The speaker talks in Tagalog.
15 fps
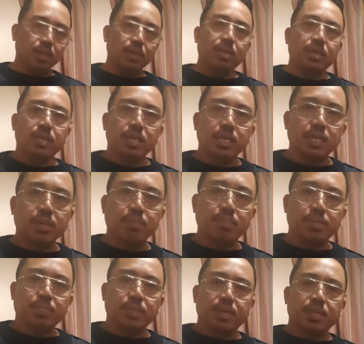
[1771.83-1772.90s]
i-give
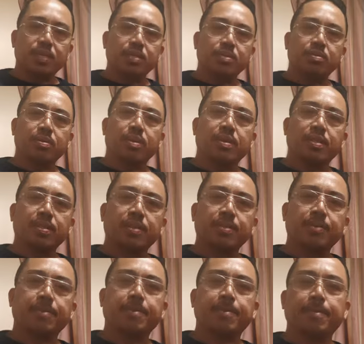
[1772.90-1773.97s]
up natin yung
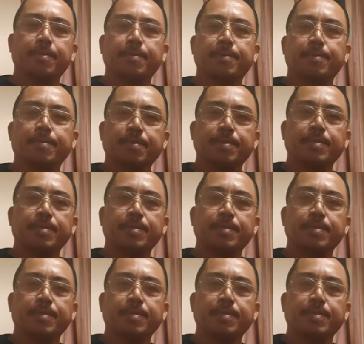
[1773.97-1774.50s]
ating uh,